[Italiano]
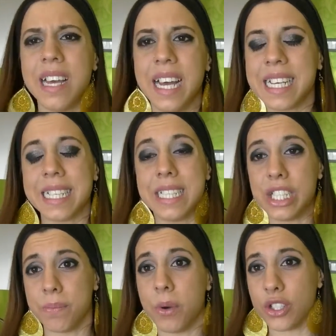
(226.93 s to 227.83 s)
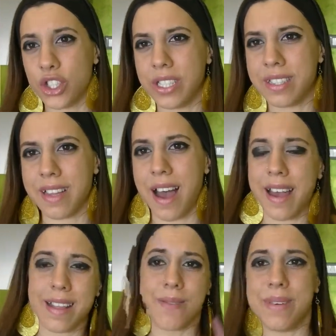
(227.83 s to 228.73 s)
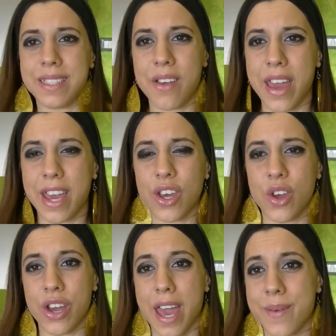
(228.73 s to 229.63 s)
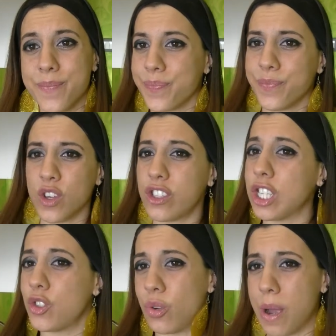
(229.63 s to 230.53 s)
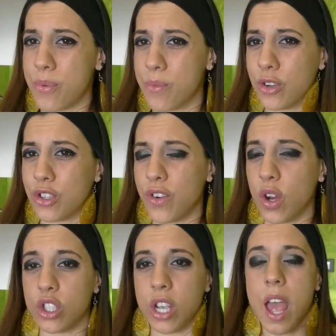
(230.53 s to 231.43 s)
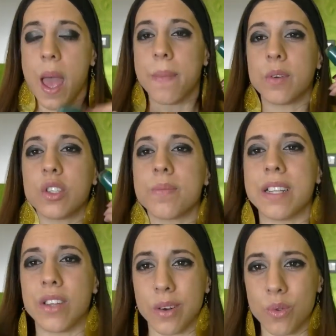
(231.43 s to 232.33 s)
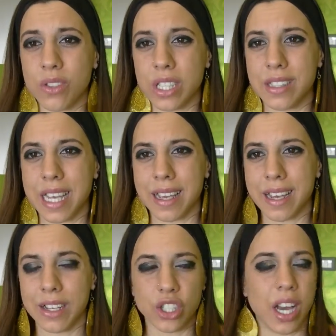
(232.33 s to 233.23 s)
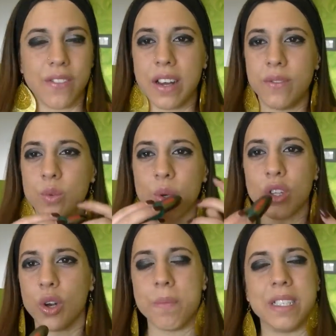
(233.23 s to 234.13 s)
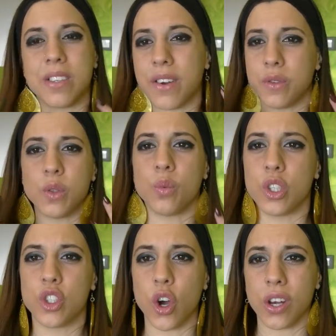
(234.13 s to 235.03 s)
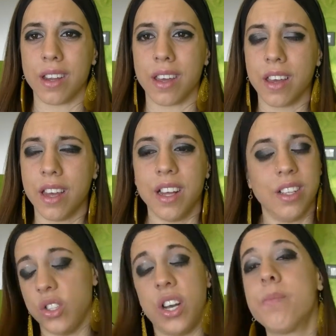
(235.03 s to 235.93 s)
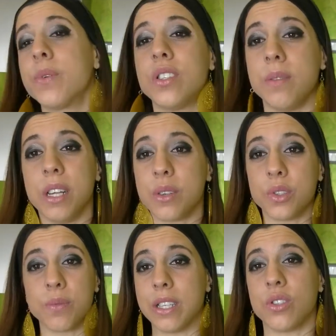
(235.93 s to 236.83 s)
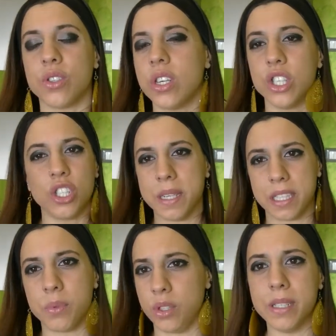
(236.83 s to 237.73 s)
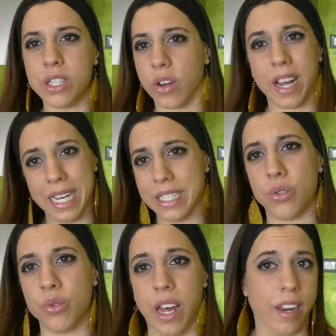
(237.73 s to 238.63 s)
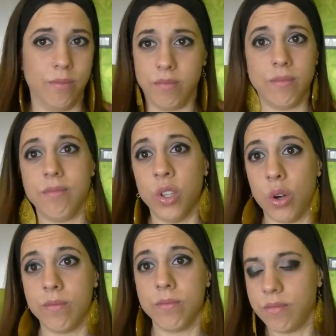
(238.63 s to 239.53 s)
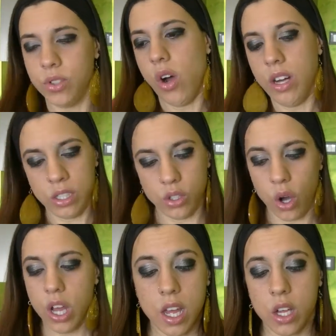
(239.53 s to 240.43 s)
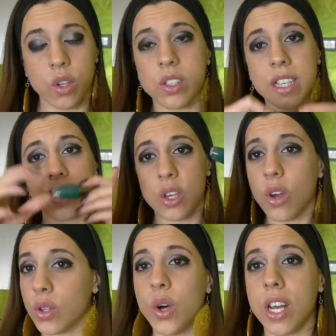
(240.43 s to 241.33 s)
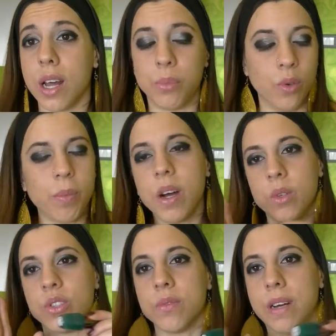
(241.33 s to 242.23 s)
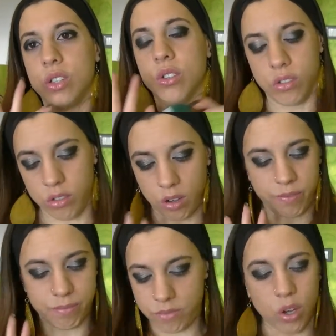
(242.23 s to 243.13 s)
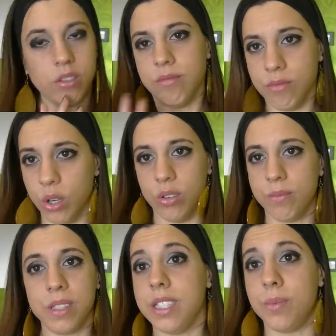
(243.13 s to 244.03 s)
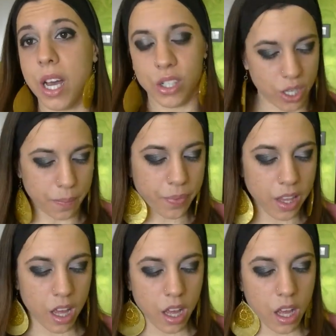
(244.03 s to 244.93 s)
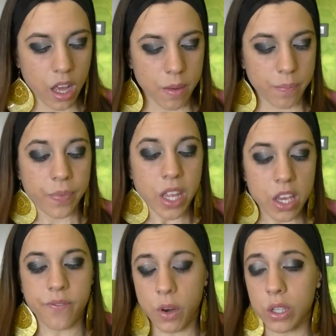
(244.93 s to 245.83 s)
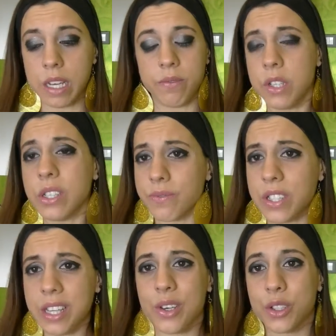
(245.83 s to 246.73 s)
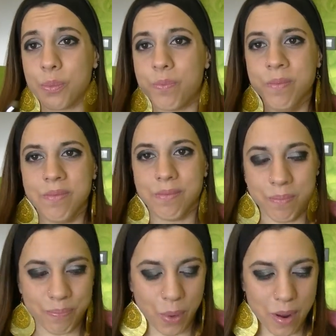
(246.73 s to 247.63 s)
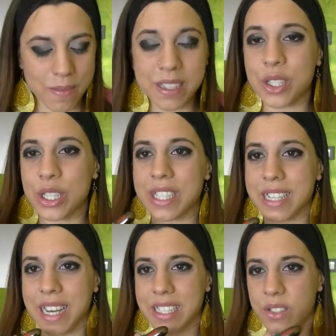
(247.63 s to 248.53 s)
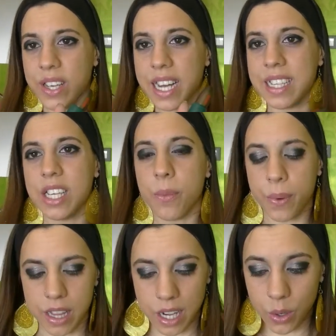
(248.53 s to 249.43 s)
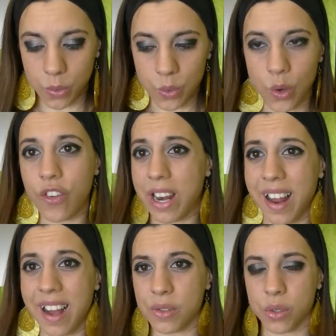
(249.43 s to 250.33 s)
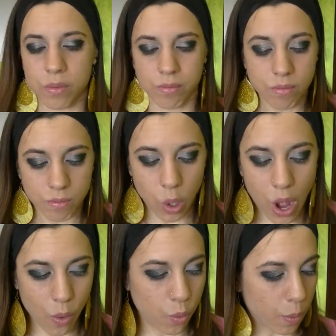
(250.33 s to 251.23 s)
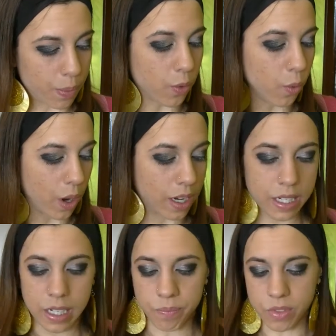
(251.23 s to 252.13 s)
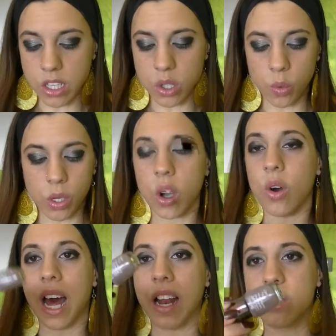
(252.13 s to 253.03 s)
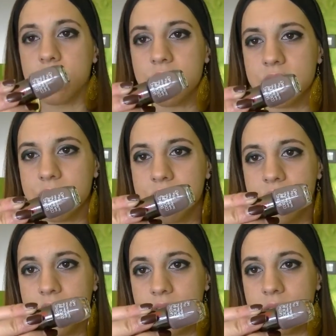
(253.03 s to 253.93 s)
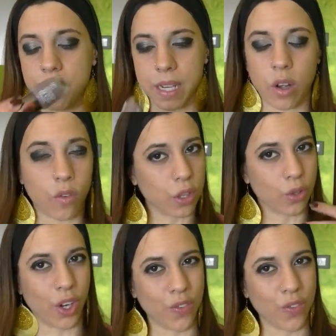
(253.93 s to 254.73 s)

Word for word: che dici boh ci sta, è talmente vecchio che non si asciuga più molto veloce. Ma questo smalto era nuovo di zecca, cioè avrà, quando l'ho messo avrà avuto due giorni. Non è possibile che uno smalto ci metta più di mezz'ora ad asciugare. No, no, no. Nonostante io adori la pupa, questo smalto no, no, no, mi dispiace de- io vi dico, probabilmente sono stata sfigata io a prendere uno fallato, me lo auguro, perché comunque adesso qui ho l'altro, perché ho fatto il